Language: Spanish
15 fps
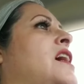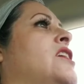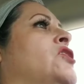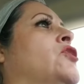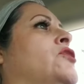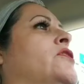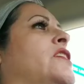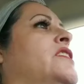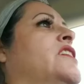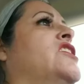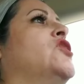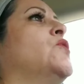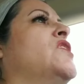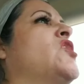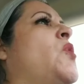Entonces
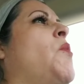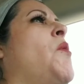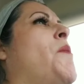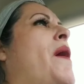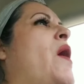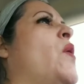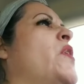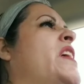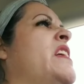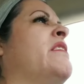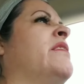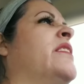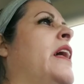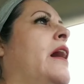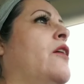esto es como para
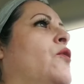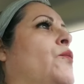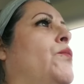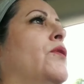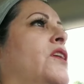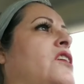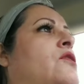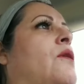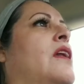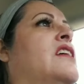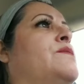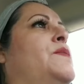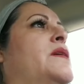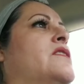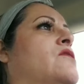orientar un poquito a
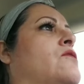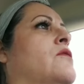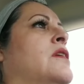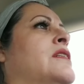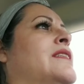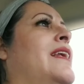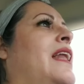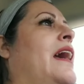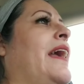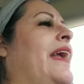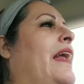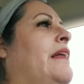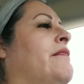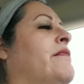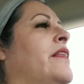las personas, a la
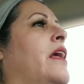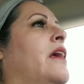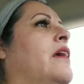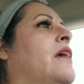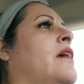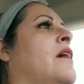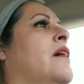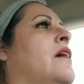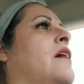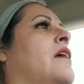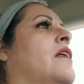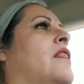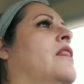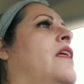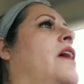gente,
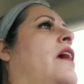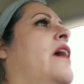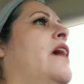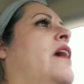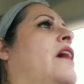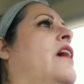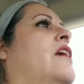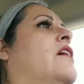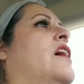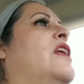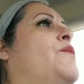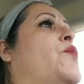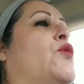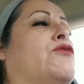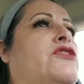de
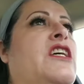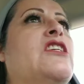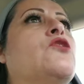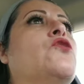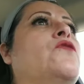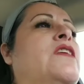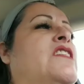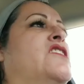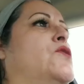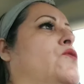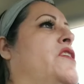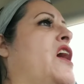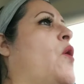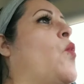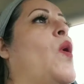el proceso de una
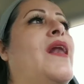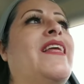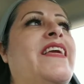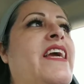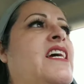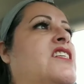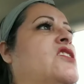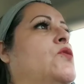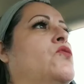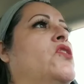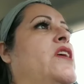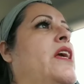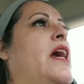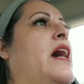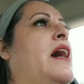cirugía. Cualquier
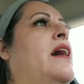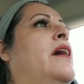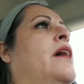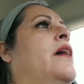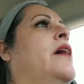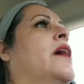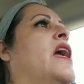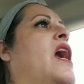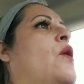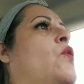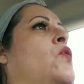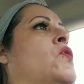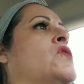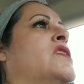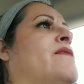cirugía que
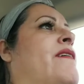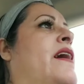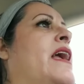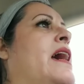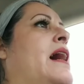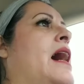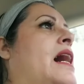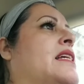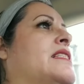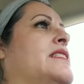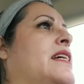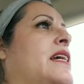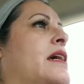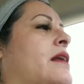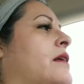uno se vaya a
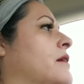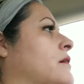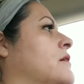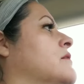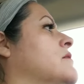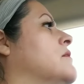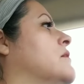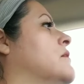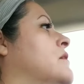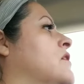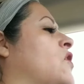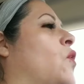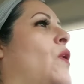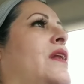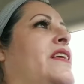hacer,
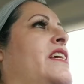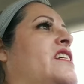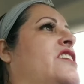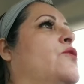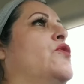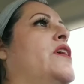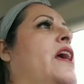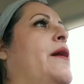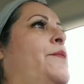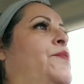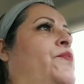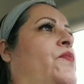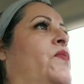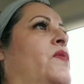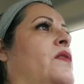cualquier cirugía,
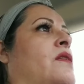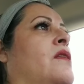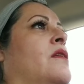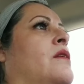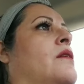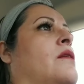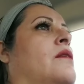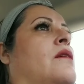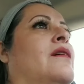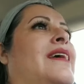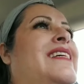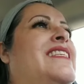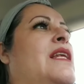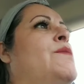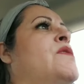
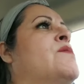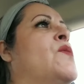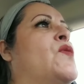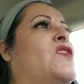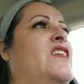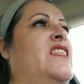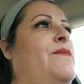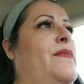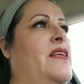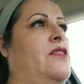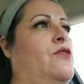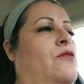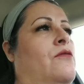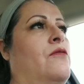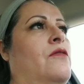es el mismo
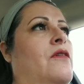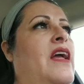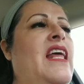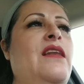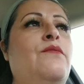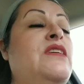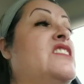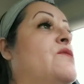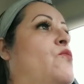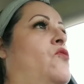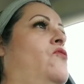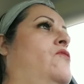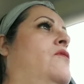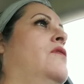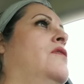procedimiento, el mismo.